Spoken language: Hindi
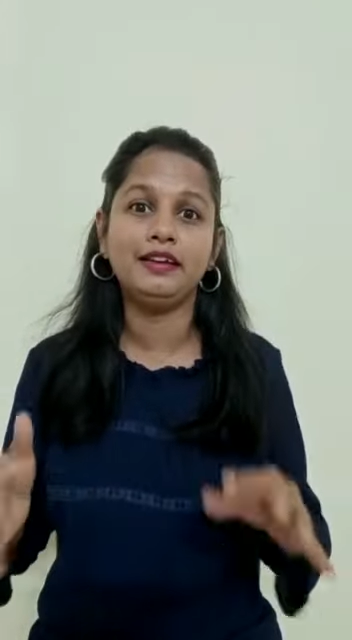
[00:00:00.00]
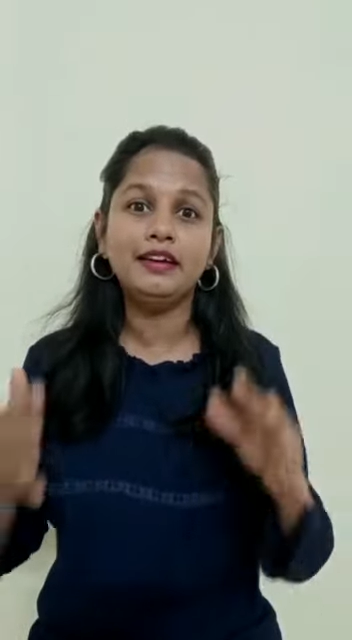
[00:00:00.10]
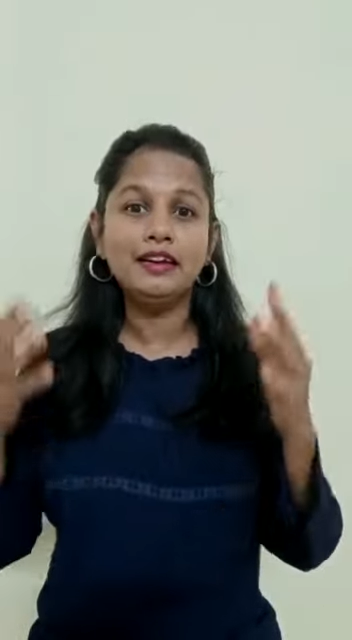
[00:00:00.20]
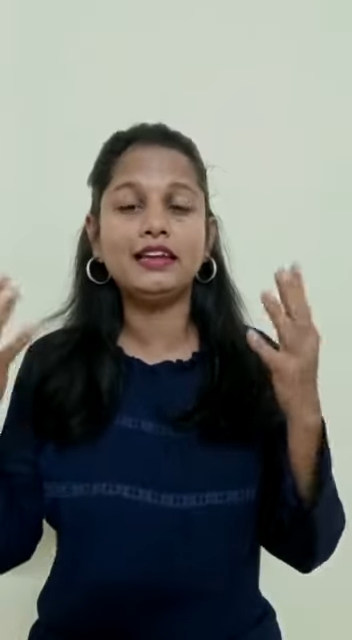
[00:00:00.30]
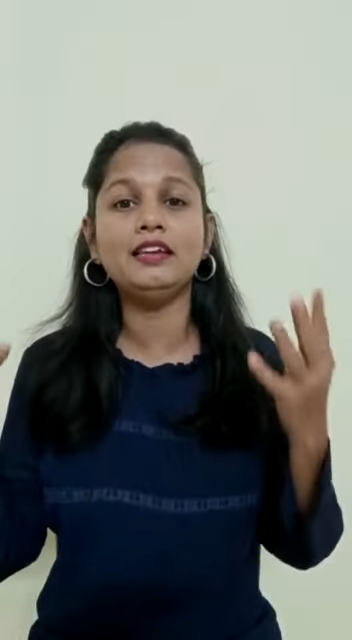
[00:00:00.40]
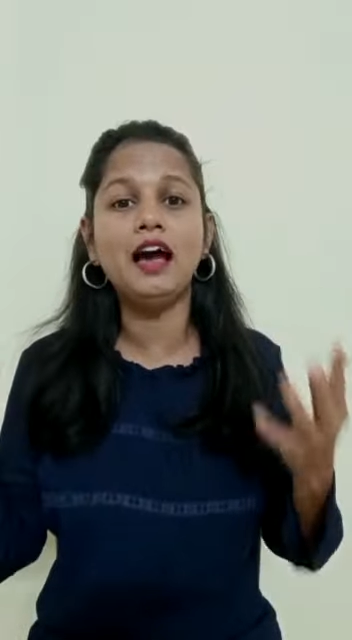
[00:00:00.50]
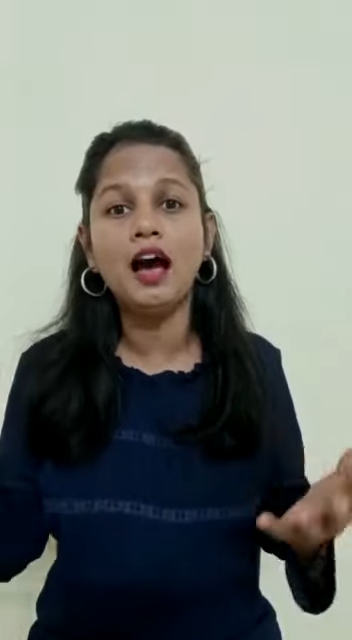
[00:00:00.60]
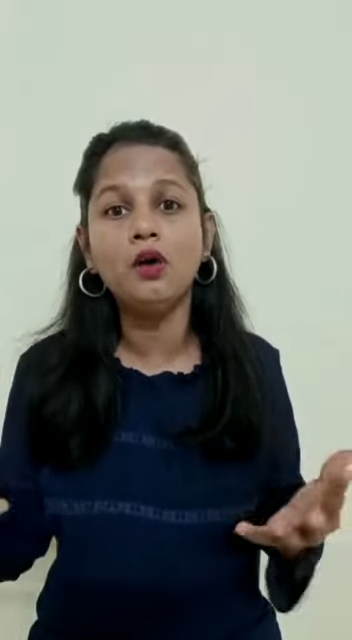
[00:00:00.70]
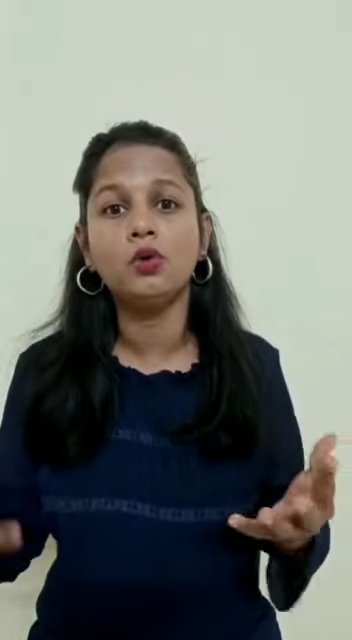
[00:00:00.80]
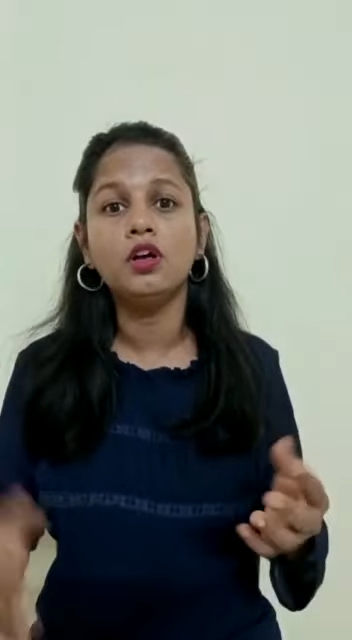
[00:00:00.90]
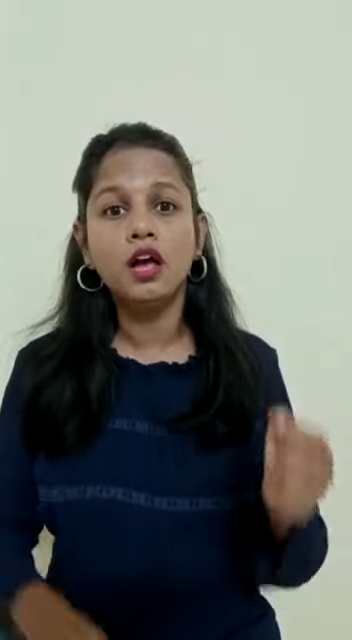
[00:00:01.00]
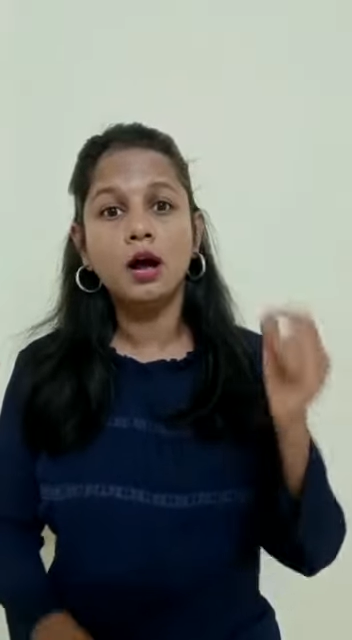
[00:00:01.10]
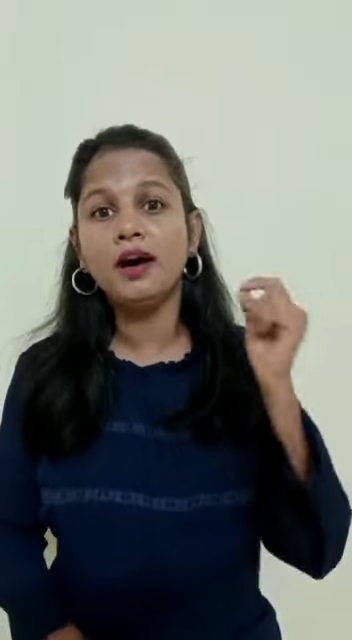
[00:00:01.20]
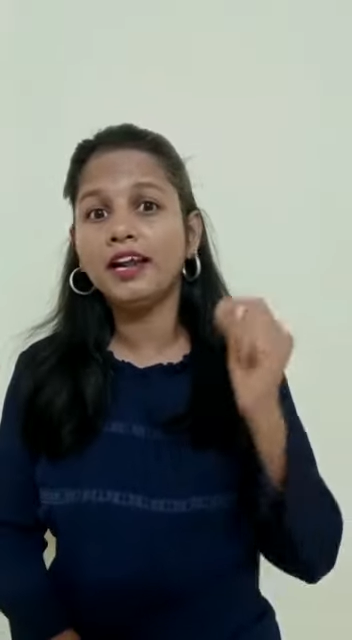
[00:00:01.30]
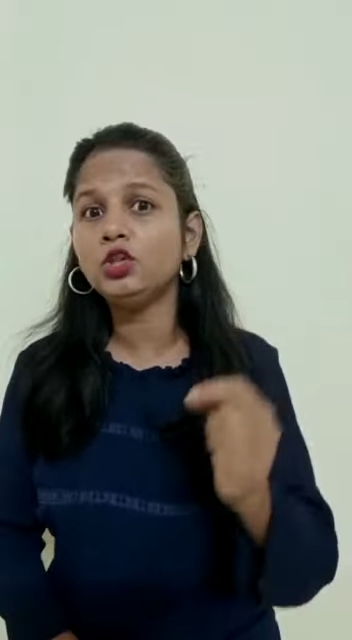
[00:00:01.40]
लेकिन हाउ
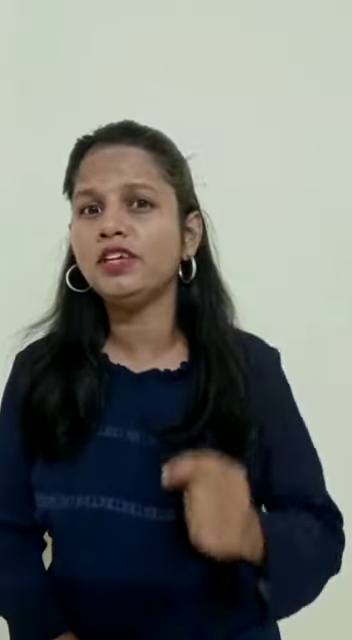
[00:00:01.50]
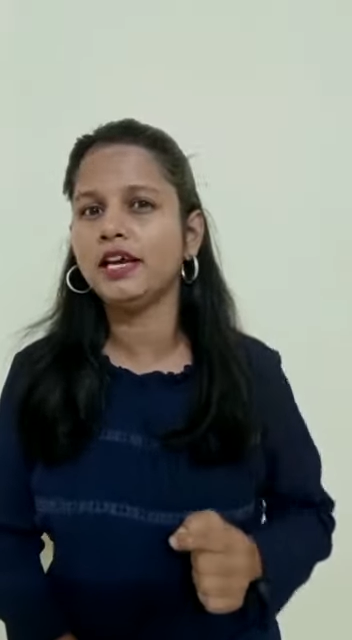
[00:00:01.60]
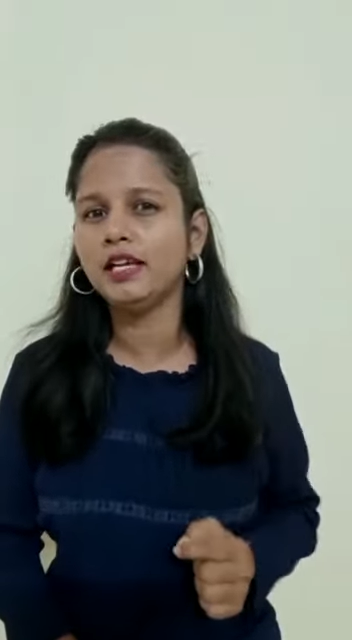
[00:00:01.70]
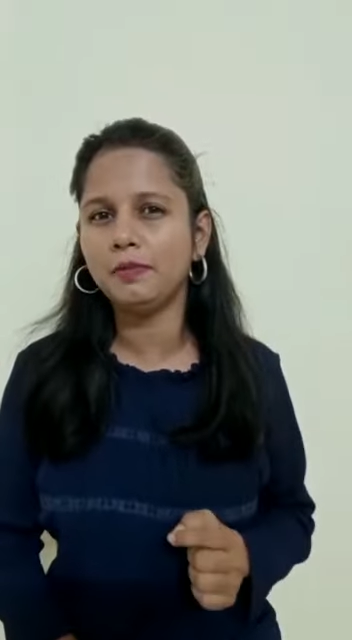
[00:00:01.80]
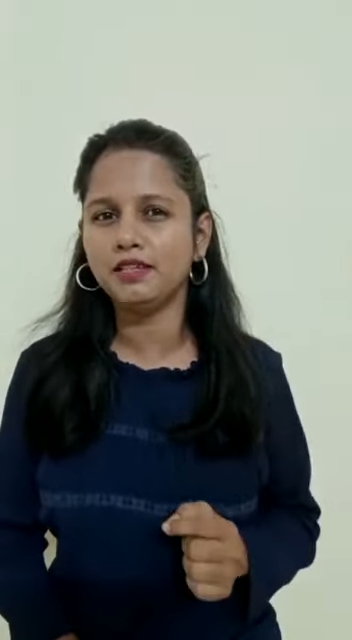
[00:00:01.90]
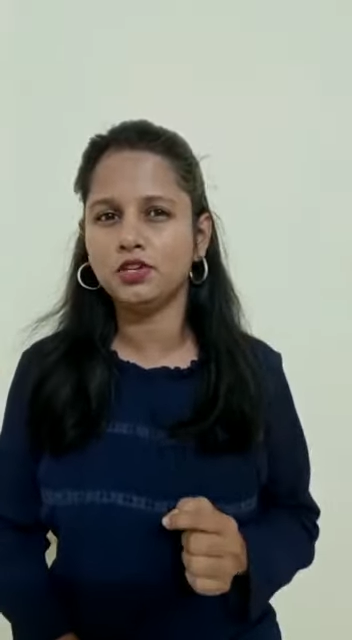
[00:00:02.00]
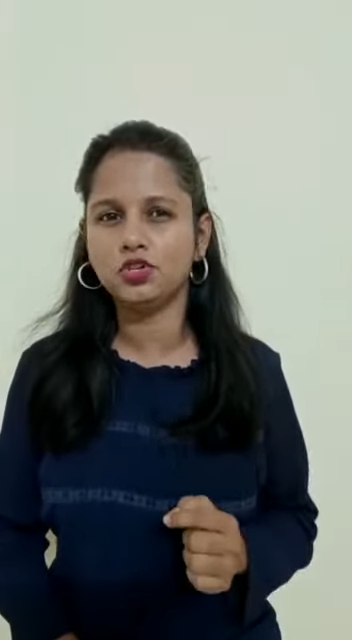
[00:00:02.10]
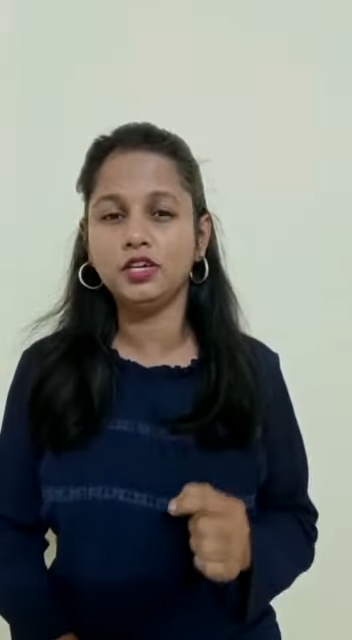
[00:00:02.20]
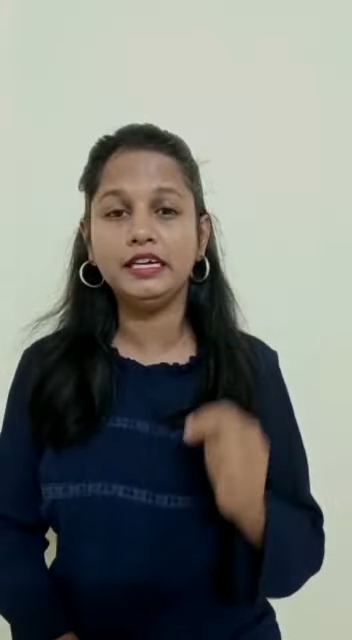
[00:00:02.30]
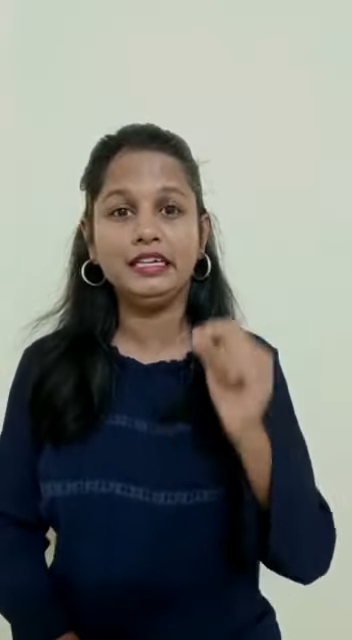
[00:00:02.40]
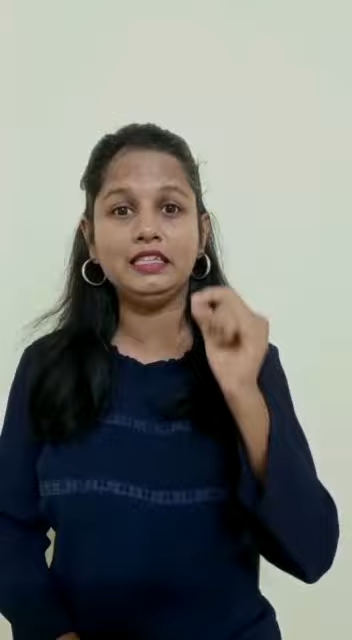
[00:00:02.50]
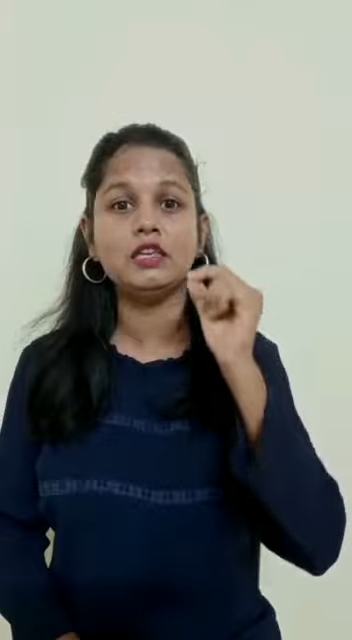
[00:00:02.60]
हमारा जो वजाइनल पैसेज है इट इज